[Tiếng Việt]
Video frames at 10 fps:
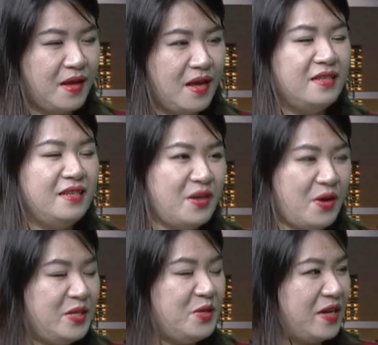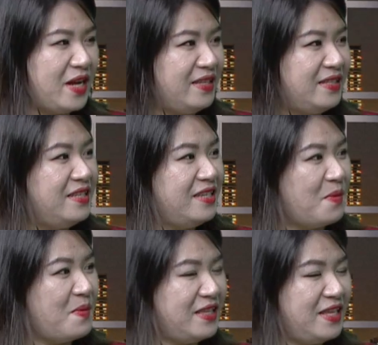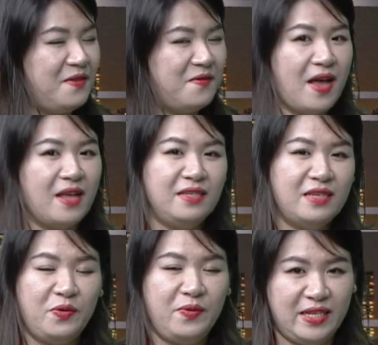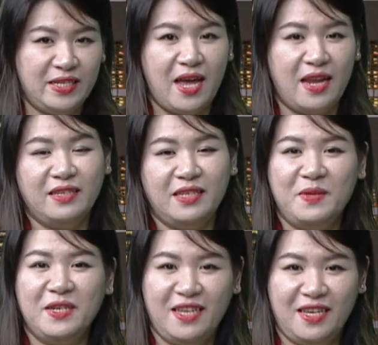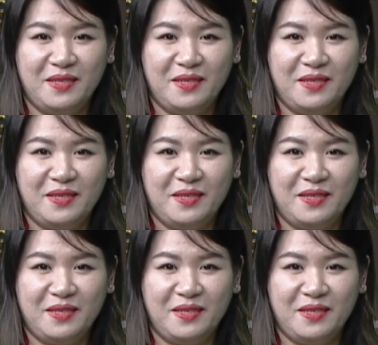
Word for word: Xin chào MC Nguyệt Ánh, xin chào bạn Tin và xin chào quý vị khán giả đang xem chương trình.